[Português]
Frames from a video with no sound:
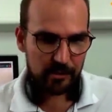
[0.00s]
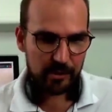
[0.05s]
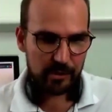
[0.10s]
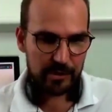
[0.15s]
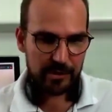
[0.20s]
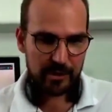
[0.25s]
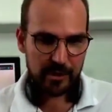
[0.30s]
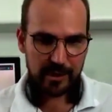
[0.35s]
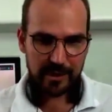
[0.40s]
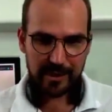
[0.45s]

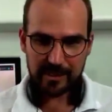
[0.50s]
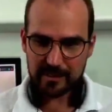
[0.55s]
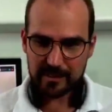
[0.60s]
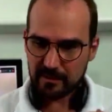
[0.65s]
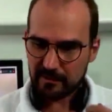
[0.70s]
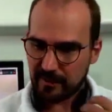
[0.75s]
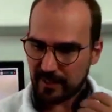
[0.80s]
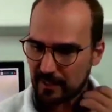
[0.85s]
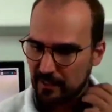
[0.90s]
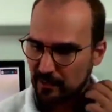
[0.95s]
Hoje, é,
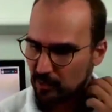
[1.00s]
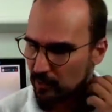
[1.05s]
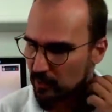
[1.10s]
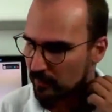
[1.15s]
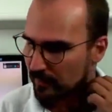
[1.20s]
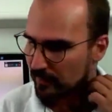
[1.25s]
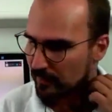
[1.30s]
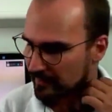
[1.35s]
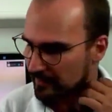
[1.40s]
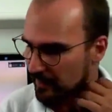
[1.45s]
se fala de
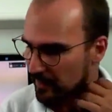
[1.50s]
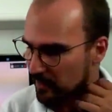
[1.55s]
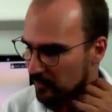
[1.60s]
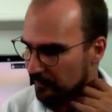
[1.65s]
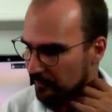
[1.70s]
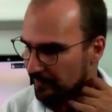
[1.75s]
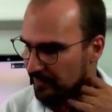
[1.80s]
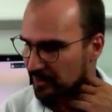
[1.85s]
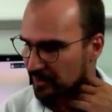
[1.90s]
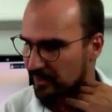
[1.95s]

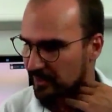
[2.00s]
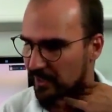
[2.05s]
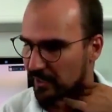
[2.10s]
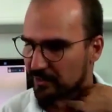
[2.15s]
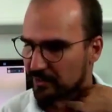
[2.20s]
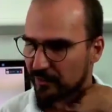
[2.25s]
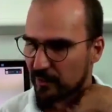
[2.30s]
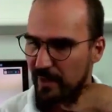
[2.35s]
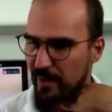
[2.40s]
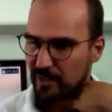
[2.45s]
sublimação, de
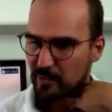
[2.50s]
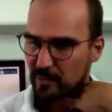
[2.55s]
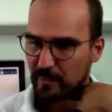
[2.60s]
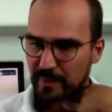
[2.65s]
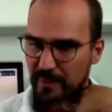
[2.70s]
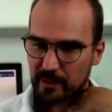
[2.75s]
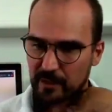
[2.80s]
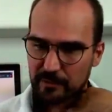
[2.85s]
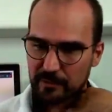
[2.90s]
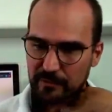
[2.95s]
grande formato e
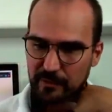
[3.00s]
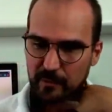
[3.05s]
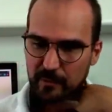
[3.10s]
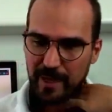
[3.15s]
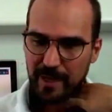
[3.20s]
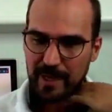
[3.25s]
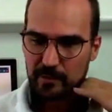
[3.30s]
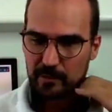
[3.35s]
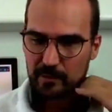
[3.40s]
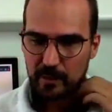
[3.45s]
pequeno
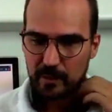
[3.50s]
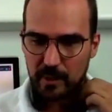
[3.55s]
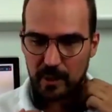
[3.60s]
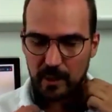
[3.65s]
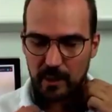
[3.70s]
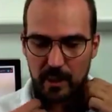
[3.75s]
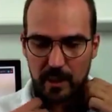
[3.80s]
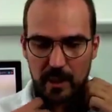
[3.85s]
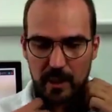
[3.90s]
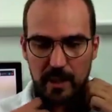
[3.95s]
formato,
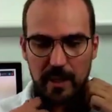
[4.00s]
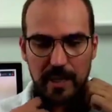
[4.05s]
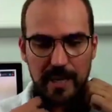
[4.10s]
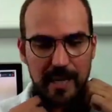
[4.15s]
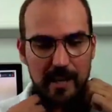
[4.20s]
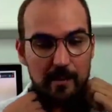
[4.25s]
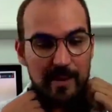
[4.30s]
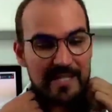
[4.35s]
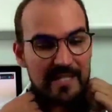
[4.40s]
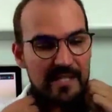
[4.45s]

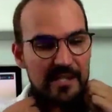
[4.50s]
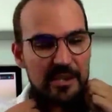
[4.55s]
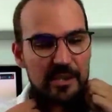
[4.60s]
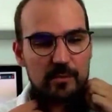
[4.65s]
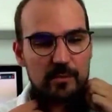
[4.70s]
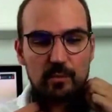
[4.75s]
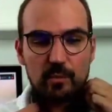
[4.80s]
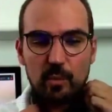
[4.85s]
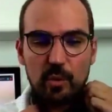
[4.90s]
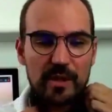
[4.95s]
é, mas
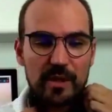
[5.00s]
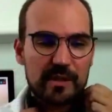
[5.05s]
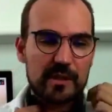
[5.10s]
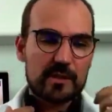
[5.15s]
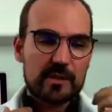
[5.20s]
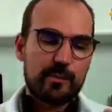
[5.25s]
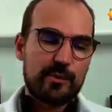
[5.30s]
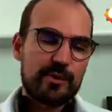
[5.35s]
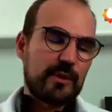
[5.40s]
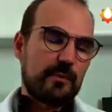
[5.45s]
existem
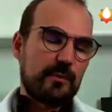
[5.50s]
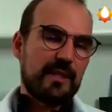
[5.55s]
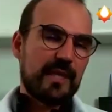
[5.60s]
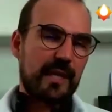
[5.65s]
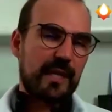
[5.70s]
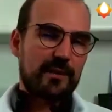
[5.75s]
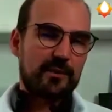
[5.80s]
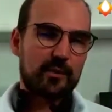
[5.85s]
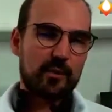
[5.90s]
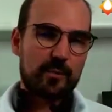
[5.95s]
muitas
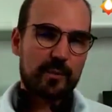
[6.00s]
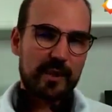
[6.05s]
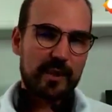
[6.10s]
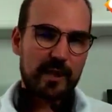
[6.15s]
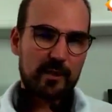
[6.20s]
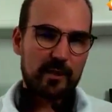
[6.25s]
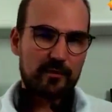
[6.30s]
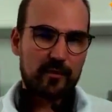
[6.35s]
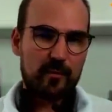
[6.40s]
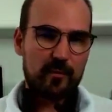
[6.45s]
possibilidades que o
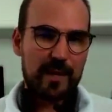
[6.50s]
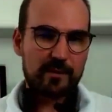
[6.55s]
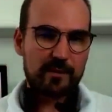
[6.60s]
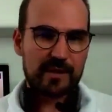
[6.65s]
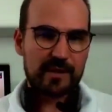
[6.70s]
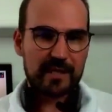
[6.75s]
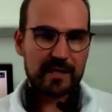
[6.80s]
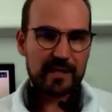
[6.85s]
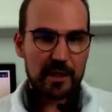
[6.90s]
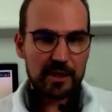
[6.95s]
pequeno formato
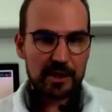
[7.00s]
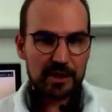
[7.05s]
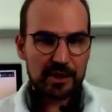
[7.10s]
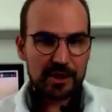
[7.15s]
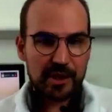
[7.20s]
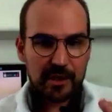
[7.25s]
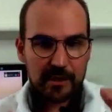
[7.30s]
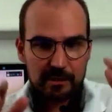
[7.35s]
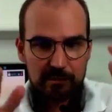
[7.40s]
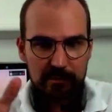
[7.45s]
está
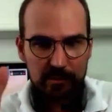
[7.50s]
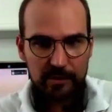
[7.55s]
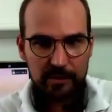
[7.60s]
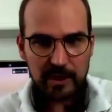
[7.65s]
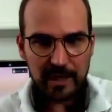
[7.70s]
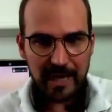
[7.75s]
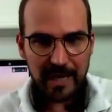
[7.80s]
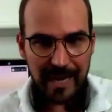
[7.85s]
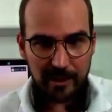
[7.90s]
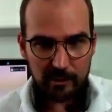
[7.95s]
deixando
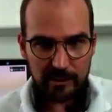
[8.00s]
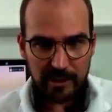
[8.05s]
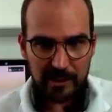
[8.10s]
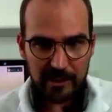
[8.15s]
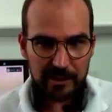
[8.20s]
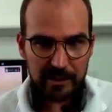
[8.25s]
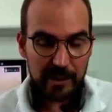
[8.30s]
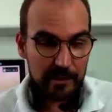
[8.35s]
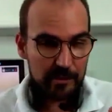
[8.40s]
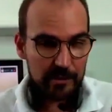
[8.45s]
de lado,
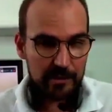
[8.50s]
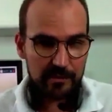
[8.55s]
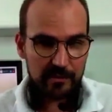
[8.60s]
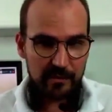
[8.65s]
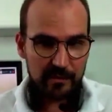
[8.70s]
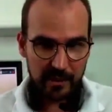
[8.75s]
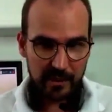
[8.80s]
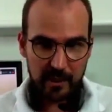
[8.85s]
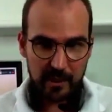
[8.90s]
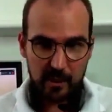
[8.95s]
deixando de
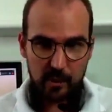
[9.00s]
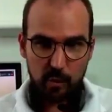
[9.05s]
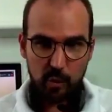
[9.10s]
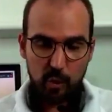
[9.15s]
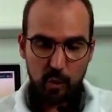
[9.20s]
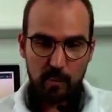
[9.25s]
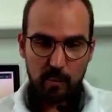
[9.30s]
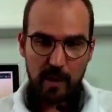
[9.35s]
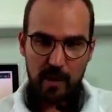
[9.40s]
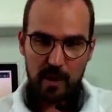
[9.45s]
ver.
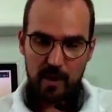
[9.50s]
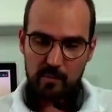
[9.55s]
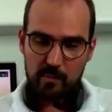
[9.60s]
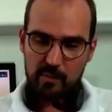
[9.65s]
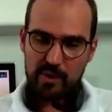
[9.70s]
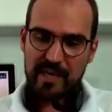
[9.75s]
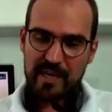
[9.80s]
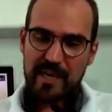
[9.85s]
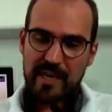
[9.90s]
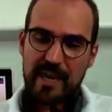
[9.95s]
Uma,
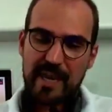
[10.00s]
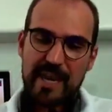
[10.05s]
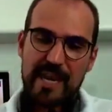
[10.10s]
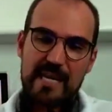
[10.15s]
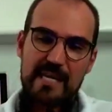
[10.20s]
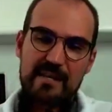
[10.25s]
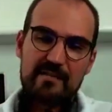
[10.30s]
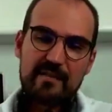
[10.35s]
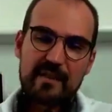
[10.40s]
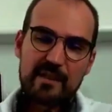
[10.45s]
porque
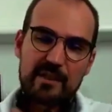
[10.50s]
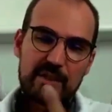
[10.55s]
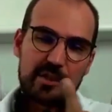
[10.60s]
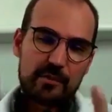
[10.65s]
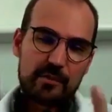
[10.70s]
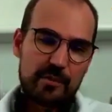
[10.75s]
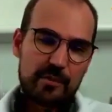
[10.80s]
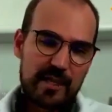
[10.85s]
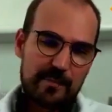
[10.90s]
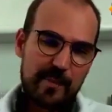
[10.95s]
ele
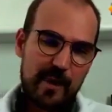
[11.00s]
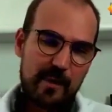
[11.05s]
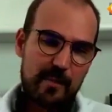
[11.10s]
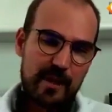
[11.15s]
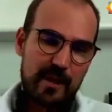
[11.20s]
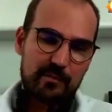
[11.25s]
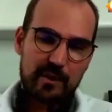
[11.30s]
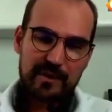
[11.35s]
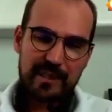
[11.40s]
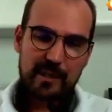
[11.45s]
investiu no
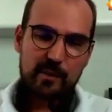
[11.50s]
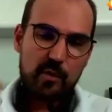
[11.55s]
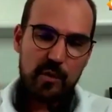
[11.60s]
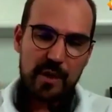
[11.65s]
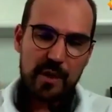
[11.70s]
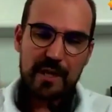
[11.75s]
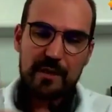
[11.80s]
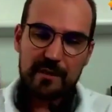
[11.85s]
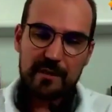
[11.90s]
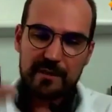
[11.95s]
equipamento, ele está
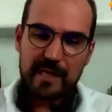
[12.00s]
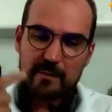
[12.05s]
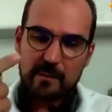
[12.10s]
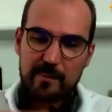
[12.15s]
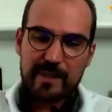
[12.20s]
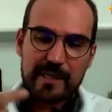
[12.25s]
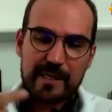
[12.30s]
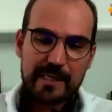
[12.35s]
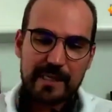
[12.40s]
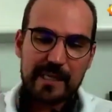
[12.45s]
correndo atrás
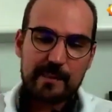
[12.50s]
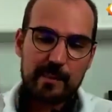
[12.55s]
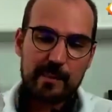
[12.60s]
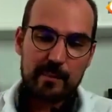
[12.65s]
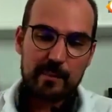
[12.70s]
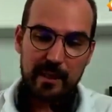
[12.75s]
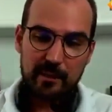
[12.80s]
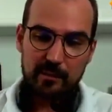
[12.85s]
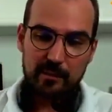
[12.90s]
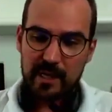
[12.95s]
para pagar aquele
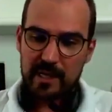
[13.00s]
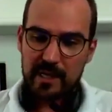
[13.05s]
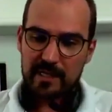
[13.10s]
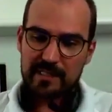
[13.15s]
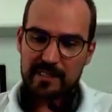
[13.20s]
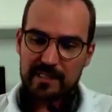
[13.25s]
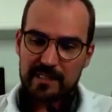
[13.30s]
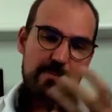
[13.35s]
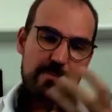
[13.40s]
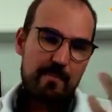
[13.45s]
equipamento.
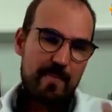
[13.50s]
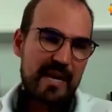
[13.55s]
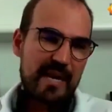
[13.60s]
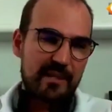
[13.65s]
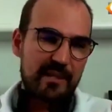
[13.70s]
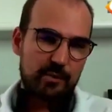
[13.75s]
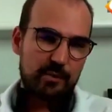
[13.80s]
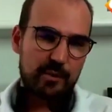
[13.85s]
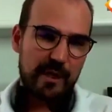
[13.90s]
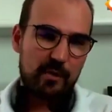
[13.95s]
Se ele
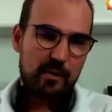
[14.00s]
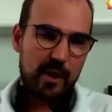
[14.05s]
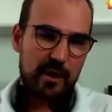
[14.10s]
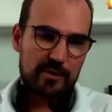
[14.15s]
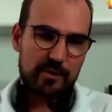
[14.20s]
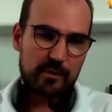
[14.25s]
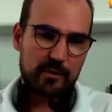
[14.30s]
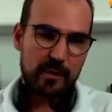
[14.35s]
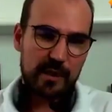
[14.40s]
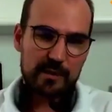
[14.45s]
pensa o um
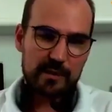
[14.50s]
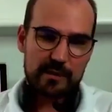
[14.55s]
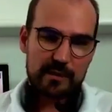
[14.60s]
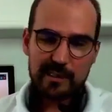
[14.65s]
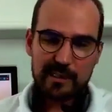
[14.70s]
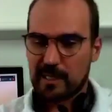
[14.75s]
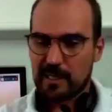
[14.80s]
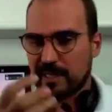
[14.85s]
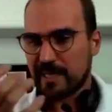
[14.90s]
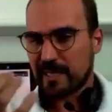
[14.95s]
negócio antes,
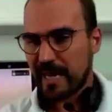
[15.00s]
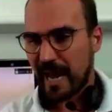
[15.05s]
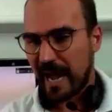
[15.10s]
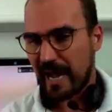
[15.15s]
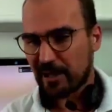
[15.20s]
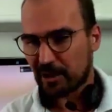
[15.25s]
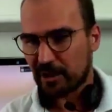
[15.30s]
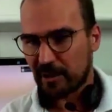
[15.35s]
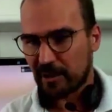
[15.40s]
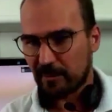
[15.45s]
e
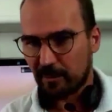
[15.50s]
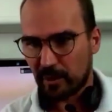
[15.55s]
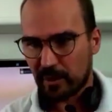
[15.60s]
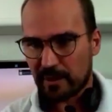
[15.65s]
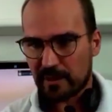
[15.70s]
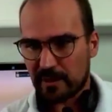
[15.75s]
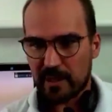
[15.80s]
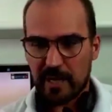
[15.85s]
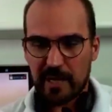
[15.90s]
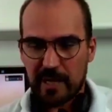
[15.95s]
age
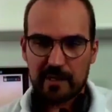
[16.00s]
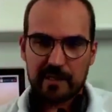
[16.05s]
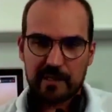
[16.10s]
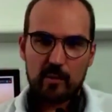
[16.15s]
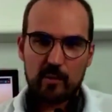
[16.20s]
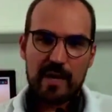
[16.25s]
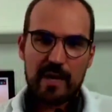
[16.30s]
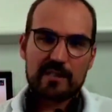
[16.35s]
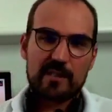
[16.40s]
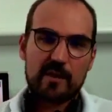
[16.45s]
depois, ele tem
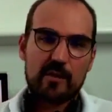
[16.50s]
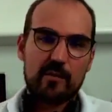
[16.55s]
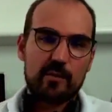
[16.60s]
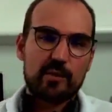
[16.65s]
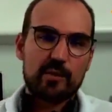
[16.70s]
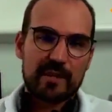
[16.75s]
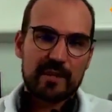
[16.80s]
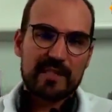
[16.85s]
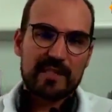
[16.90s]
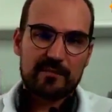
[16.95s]
uma ação
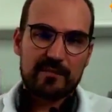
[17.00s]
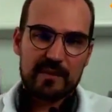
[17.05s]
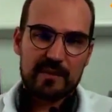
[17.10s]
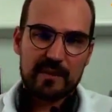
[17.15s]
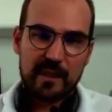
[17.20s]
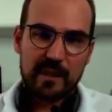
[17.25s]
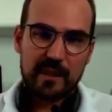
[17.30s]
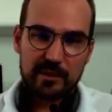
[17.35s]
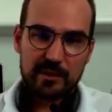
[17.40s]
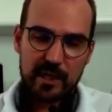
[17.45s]
muito mais
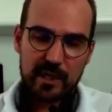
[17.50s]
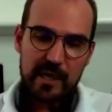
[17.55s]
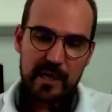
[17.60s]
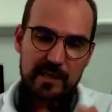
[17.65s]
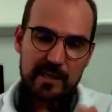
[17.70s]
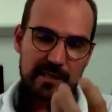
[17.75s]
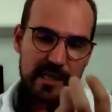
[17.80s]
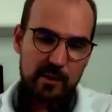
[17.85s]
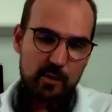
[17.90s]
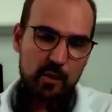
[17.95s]
eficiente.
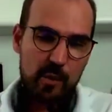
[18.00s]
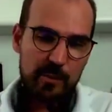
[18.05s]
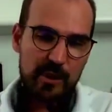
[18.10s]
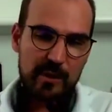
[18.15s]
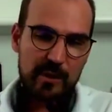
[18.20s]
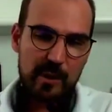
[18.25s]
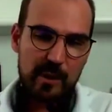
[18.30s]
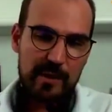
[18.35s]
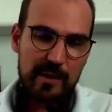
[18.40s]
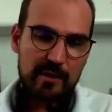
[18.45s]
Se ele compra o
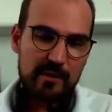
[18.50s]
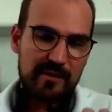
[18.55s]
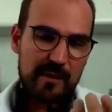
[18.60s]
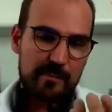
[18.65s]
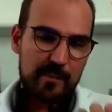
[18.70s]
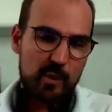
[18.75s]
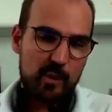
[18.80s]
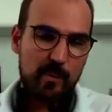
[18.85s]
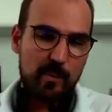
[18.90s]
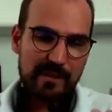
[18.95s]
equipamento, ele
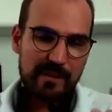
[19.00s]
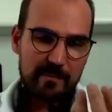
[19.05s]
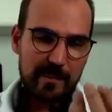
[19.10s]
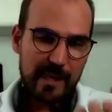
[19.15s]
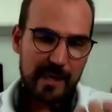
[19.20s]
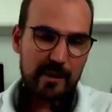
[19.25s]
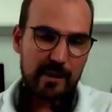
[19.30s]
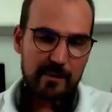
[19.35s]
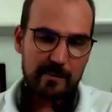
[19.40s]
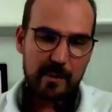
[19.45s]
fica preocupado em
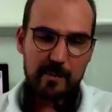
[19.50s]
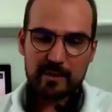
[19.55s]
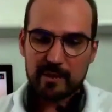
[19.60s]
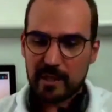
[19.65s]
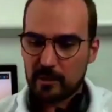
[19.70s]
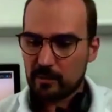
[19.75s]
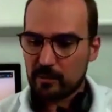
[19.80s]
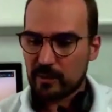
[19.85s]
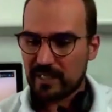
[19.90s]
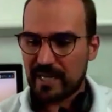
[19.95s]
pagar o equipamento,
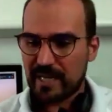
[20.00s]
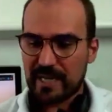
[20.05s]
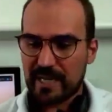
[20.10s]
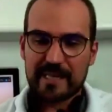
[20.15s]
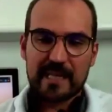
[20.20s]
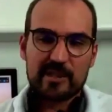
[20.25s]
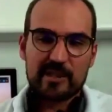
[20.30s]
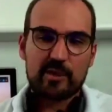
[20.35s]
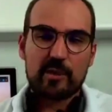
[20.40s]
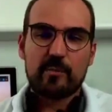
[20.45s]
ele não cria
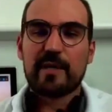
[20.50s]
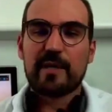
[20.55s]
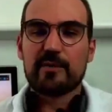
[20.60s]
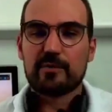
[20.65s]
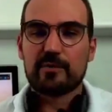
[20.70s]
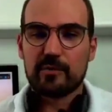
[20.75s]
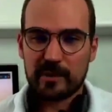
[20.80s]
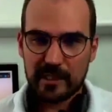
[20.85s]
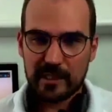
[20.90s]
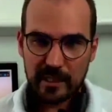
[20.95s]
nada, ele é só mais
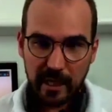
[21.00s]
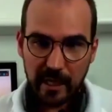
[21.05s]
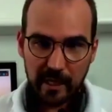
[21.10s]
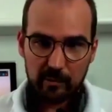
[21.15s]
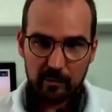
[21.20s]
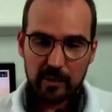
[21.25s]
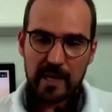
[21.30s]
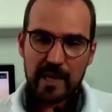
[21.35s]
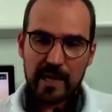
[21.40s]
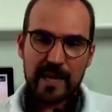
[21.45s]
um no
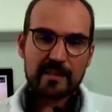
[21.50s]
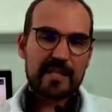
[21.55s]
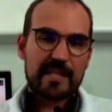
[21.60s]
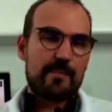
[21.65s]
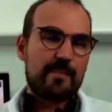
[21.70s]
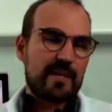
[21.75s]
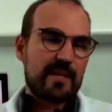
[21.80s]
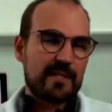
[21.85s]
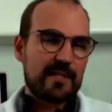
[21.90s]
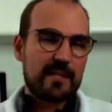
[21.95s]
mercado.
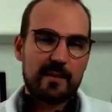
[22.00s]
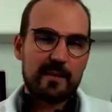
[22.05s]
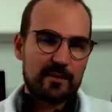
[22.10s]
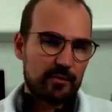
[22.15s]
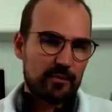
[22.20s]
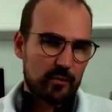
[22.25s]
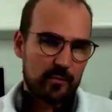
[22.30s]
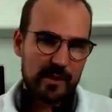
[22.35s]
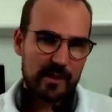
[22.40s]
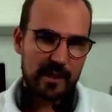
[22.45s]
Entrar para ser
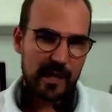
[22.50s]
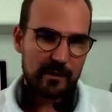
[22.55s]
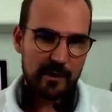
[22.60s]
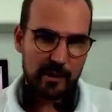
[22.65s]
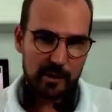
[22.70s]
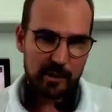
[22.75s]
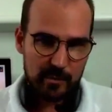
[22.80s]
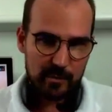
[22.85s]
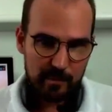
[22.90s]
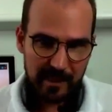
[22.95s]
mais um no mercado,
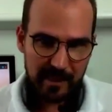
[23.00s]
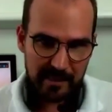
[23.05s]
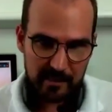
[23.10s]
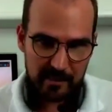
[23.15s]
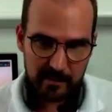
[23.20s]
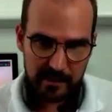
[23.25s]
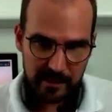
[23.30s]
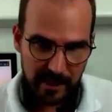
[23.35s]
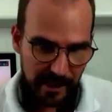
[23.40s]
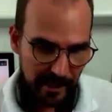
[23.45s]
eu acho uma
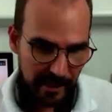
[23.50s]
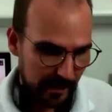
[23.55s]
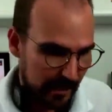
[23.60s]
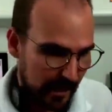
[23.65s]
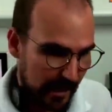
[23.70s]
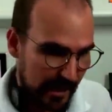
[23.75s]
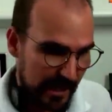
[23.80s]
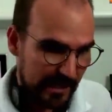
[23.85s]
péssima ideia.